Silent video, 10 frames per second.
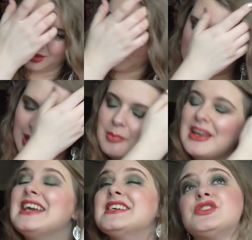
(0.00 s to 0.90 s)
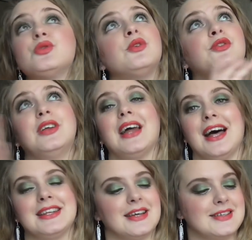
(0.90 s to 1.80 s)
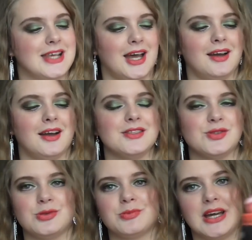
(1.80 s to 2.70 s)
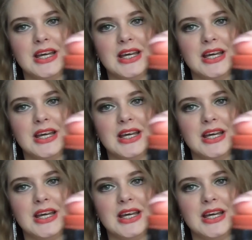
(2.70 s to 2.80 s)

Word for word: Und ich habe eh so viele andere Sachen, also